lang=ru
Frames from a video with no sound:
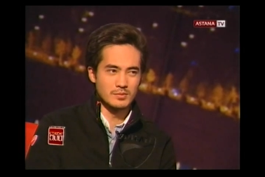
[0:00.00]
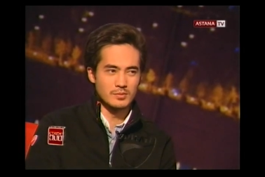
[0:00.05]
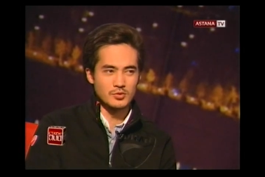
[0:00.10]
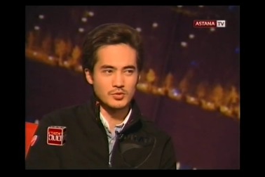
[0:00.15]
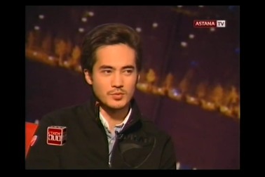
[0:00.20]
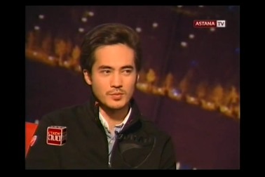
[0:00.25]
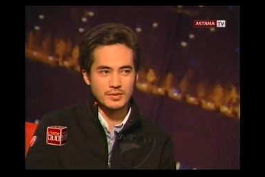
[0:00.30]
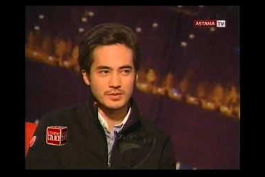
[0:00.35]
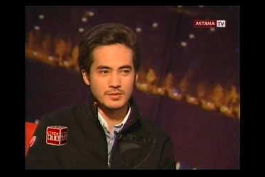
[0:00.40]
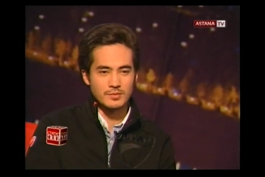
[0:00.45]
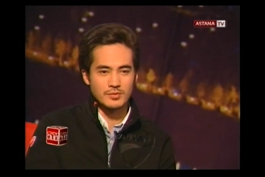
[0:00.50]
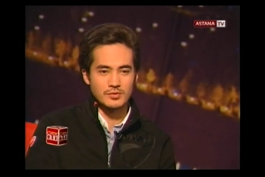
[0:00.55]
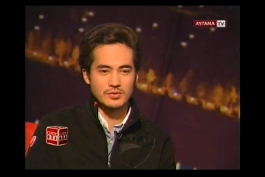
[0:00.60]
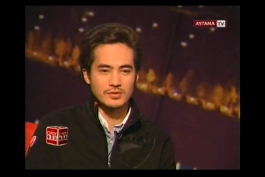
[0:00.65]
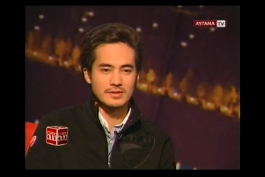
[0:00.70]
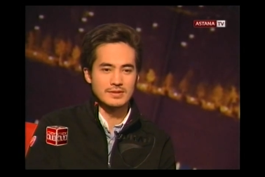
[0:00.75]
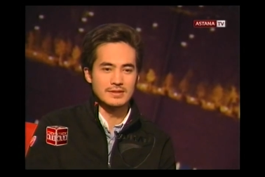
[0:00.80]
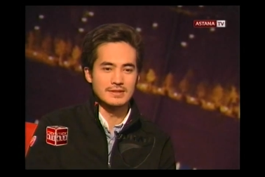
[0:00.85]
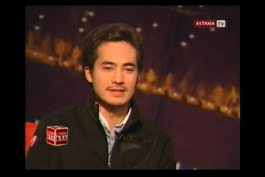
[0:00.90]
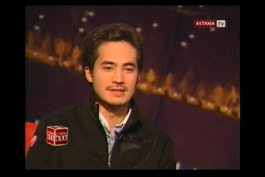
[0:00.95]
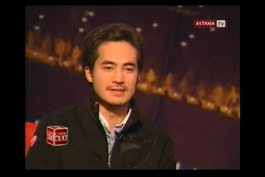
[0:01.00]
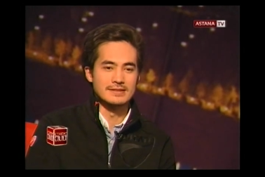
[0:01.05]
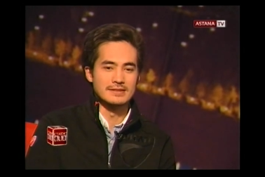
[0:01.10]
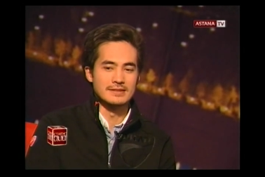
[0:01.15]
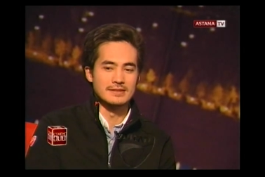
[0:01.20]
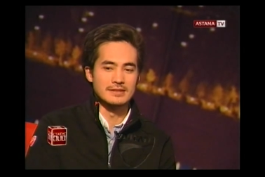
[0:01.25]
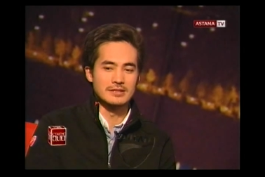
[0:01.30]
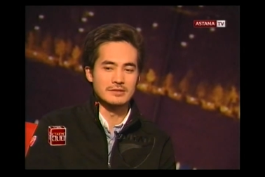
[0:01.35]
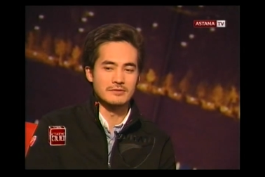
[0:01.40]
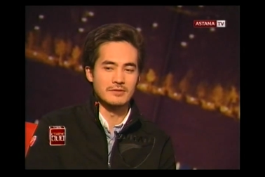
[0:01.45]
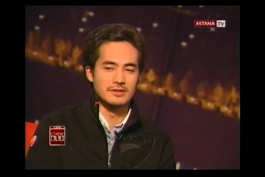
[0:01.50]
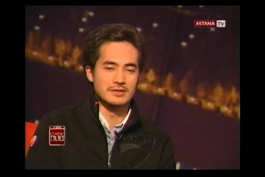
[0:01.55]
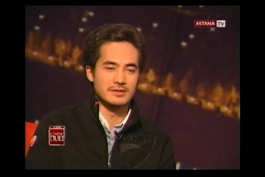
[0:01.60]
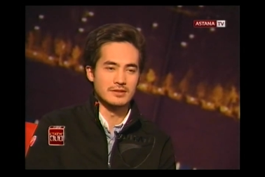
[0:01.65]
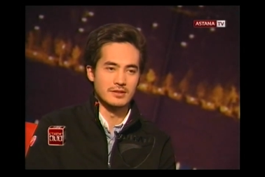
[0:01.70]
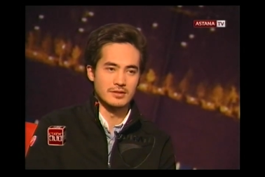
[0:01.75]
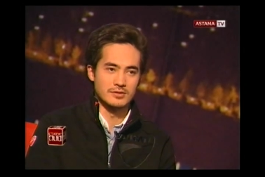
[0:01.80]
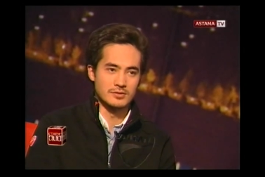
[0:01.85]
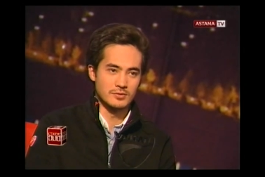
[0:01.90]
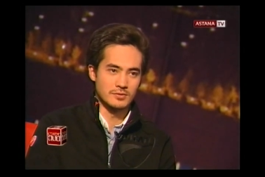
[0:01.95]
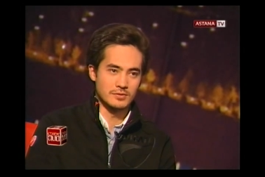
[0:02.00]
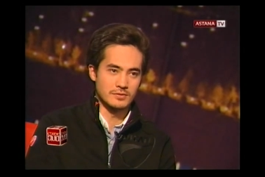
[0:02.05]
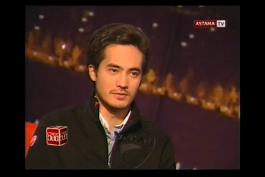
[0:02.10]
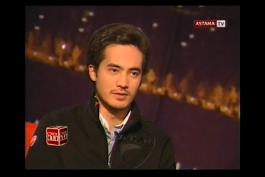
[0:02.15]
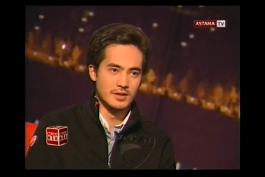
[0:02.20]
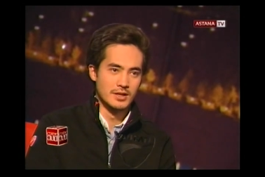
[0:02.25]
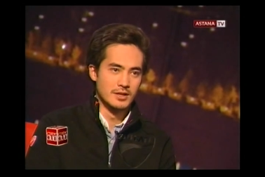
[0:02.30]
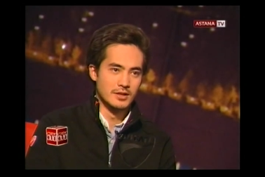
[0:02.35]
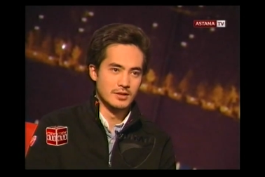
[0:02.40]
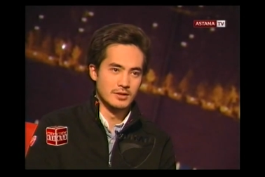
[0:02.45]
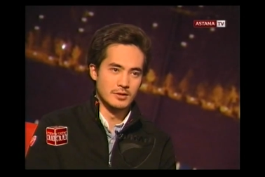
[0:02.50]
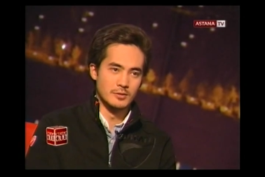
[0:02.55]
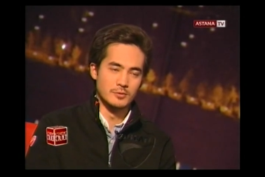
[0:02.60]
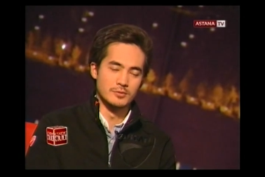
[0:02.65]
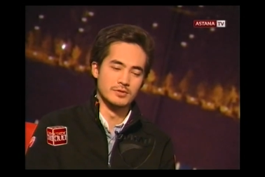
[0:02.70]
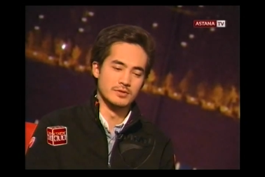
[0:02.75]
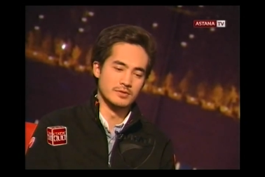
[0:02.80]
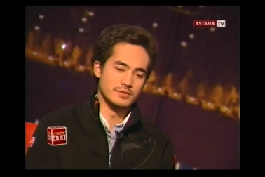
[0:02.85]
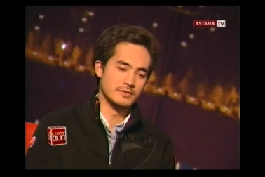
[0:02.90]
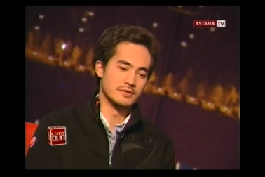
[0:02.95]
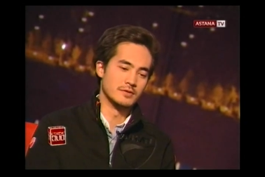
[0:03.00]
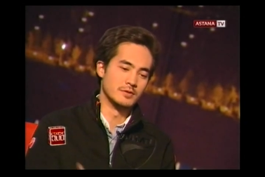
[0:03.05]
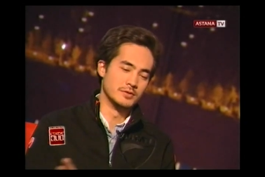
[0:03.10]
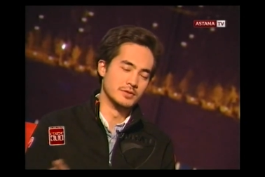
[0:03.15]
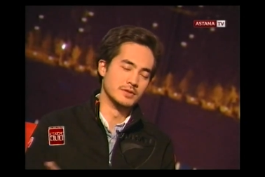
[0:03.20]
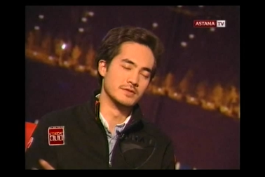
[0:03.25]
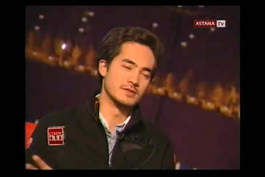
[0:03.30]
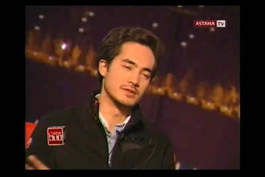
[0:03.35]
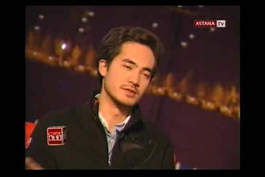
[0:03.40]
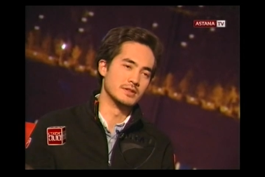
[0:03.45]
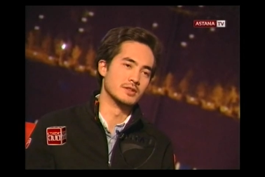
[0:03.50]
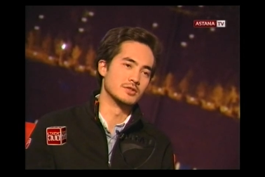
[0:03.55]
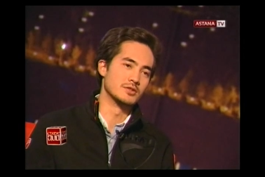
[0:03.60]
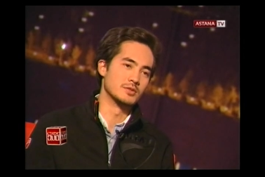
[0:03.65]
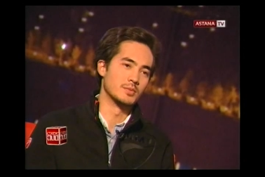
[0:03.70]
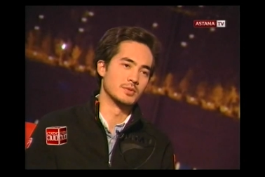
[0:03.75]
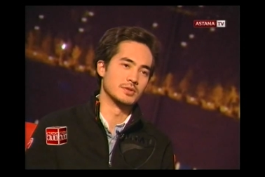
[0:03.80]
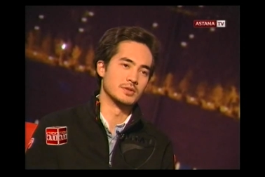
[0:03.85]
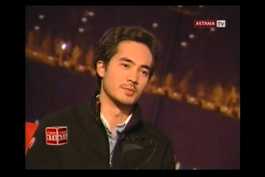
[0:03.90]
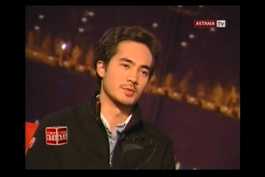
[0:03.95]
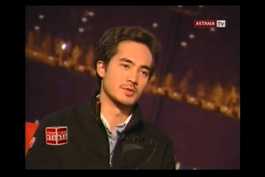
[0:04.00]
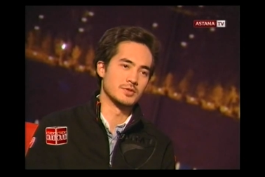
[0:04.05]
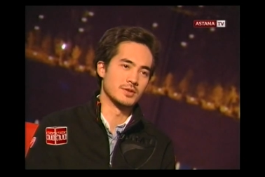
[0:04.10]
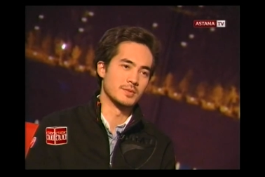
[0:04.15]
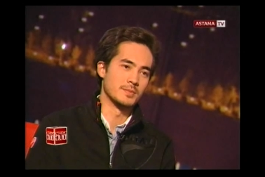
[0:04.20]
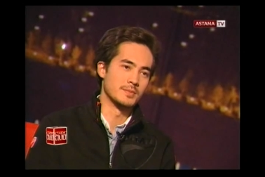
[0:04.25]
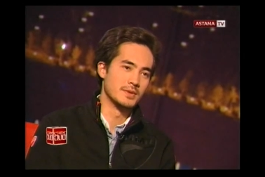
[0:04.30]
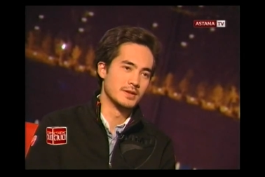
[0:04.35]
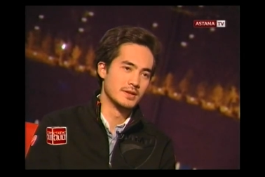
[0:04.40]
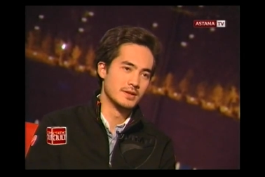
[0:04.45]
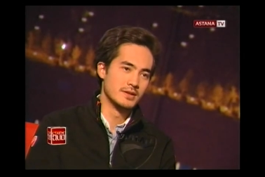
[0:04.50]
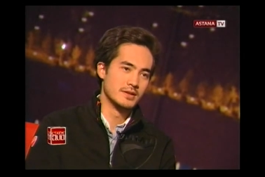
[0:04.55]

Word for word: может быть, может, из-за нехватки актеров, люди, людей всегда ищут по типажам.